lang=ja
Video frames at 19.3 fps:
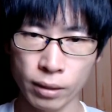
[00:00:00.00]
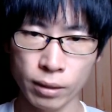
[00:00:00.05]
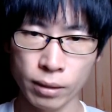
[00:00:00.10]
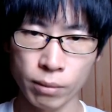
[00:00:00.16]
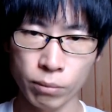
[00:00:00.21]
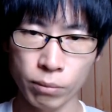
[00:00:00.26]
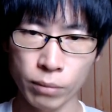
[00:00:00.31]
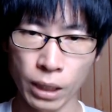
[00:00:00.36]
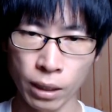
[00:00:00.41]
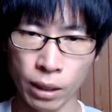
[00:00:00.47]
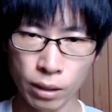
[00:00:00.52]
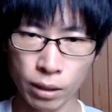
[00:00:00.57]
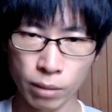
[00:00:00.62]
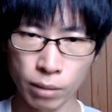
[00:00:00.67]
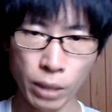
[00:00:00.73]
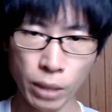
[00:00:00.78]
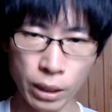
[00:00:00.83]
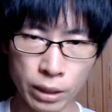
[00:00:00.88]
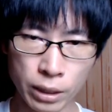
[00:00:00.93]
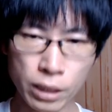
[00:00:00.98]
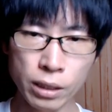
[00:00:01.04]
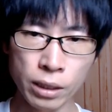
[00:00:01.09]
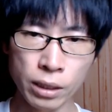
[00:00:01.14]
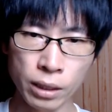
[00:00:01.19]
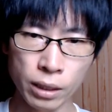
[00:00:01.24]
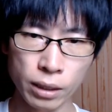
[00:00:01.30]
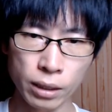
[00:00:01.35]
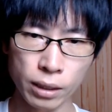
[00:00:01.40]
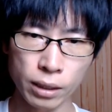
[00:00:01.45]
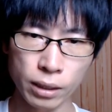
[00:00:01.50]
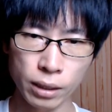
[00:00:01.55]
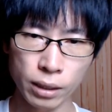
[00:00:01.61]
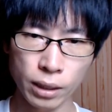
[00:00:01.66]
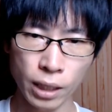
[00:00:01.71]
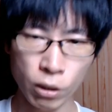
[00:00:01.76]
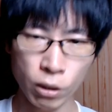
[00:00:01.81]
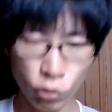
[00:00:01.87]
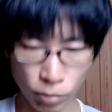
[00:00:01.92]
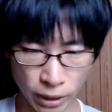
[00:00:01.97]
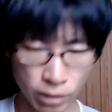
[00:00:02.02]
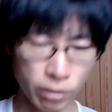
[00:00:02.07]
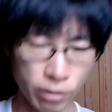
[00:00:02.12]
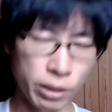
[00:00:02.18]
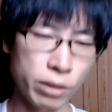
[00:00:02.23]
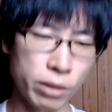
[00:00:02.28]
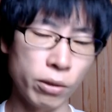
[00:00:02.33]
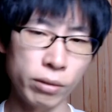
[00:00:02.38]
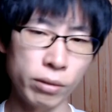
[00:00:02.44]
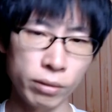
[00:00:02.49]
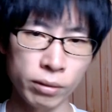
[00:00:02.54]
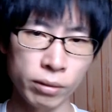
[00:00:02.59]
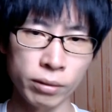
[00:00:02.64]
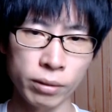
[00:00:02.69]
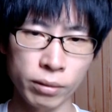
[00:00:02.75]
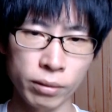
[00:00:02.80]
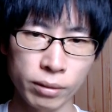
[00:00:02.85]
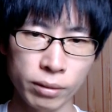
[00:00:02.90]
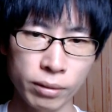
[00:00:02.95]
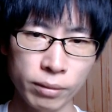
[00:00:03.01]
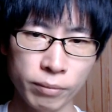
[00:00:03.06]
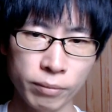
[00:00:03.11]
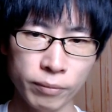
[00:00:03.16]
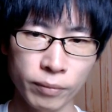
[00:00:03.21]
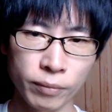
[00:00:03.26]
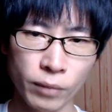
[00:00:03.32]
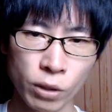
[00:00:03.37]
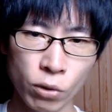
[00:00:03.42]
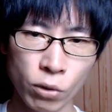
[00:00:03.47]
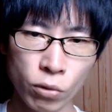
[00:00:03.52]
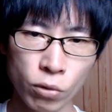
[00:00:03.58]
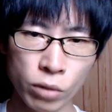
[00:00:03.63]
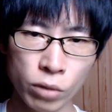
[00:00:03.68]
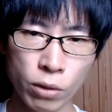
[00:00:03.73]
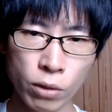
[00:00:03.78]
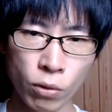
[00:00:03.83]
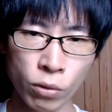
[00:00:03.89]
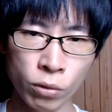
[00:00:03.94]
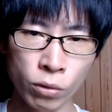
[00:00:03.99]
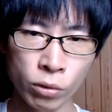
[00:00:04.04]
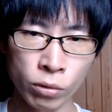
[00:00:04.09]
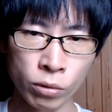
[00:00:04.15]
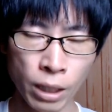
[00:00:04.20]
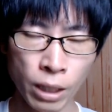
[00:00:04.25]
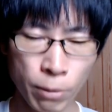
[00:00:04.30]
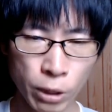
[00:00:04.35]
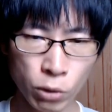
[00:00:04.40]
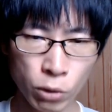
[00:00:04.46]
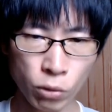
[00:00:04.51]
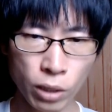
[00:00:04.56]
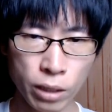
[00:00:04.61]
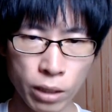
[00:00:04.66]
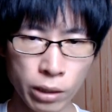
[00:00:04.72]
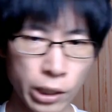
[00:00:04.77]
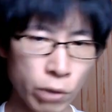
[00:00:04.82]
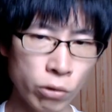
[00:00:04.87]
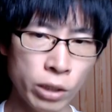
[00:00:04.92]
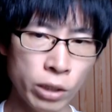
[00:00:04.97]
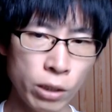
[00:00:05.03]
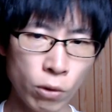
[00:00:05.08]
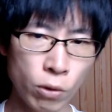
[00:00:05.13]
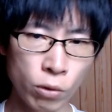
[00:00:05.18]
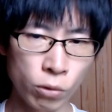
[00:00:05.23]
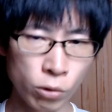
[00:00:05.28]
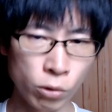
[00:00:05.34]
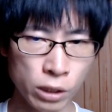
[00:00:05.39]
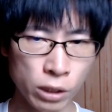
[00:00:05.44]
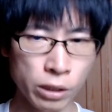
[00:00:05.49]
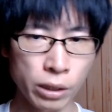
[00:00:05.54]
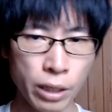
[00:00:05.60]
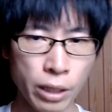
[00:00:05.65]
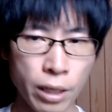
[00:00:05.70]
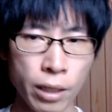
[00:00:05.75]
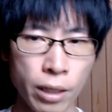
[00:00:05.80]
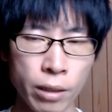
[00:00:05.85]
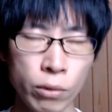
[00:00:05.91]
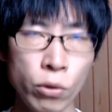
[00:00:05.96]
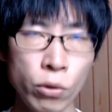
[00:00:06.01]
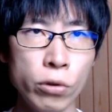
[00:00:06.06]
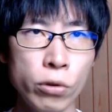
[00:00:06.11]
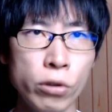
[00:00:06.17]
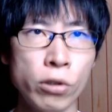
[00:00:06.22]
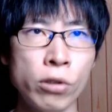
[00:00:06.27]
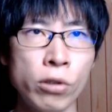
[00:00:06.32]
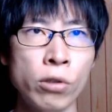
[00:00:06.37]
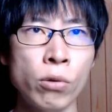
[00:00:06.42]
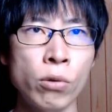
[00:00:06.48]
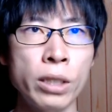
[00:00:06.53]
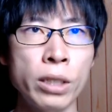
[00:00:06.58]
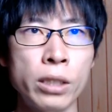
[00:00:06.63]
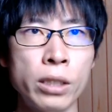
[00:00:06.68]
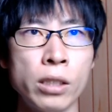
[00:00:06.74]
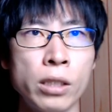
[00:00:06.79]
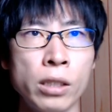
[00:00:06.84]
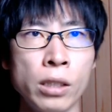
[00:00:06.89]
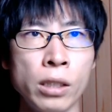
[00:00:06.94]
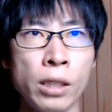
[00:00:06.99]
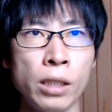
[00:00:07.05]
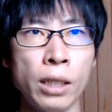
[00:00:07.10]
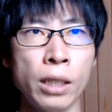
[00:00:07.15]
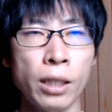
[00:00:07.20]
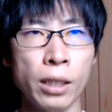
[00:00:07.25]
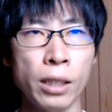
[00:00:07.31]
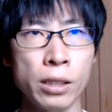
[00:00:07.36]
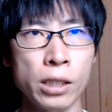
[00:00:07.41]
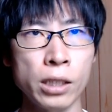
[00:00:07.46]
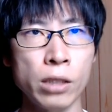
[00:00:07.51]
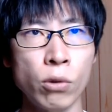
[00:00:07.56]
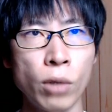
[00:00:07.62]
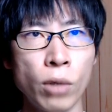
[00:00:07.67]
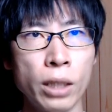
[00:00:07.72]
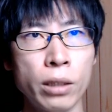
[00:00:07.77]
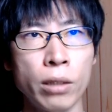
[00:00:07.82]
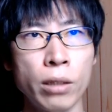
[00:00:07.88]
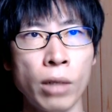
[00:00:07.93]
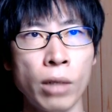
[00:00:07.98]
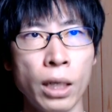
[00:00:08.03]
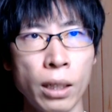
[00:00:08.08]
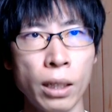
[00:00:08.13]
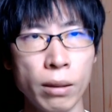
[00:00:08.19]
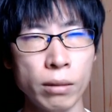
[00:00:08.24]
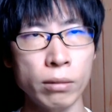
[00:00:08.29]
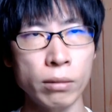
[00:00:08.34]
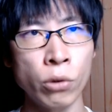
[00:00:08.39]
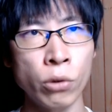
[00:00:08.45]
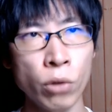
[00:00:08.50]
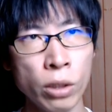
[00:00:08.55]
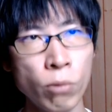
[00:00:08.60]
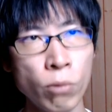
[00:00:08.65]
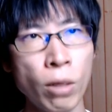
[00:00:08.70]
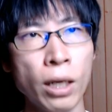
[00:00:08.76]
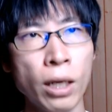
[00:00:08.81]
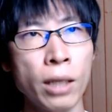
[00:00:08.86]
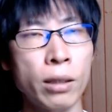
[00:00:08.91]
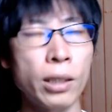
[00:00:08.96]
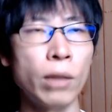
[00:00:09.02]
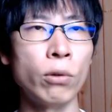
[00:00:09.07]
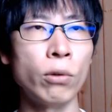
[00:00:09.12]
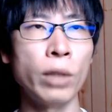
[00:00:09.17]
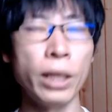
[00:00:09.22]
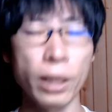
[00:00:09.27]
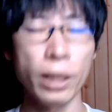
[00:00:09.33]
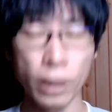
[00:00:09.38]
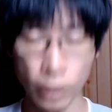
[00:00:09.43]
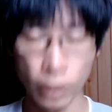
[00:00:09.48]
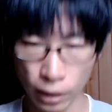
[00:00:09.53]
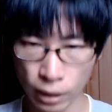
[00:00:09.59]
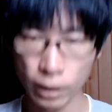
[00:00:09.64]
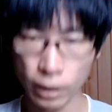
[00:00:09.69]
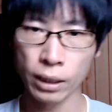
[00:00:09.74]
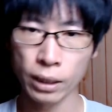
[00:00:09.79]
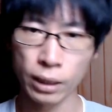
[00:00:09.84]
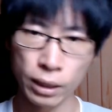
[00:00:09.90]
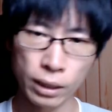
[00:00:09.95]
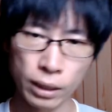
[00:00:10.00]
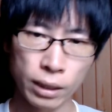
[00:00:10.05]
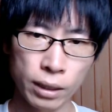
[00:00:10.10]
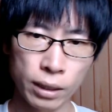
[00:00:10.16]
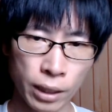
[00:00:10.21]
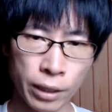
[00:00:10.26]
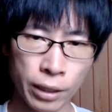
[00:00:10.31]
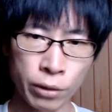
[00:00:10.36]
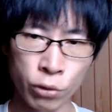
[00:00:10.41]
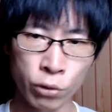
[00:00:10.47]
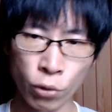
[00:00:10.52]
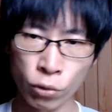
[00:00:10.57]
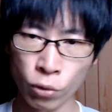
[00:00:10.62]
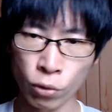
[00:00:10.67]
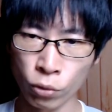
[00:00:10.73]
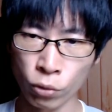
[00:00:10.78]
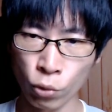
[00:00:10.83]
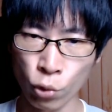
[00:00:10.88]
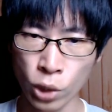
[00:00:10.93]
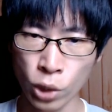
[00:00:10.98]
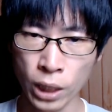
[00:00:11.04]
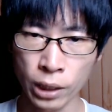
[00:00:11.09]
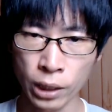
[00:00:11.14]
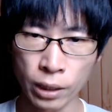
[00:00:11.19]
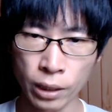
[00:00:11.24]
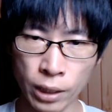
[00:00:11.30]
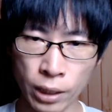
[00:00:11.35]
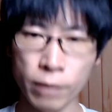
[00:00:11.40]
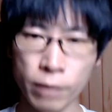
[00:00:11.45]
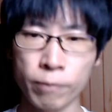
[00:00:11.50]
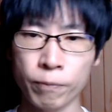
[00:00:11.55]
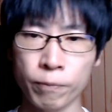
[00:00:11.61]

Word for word: まあ、まあいいアドバイスですよ。うん。その理論をやめとけっていう理論を知って、どういうストレッチが正しいのかっていうのがより分かったので、はい、極論のおかげでね。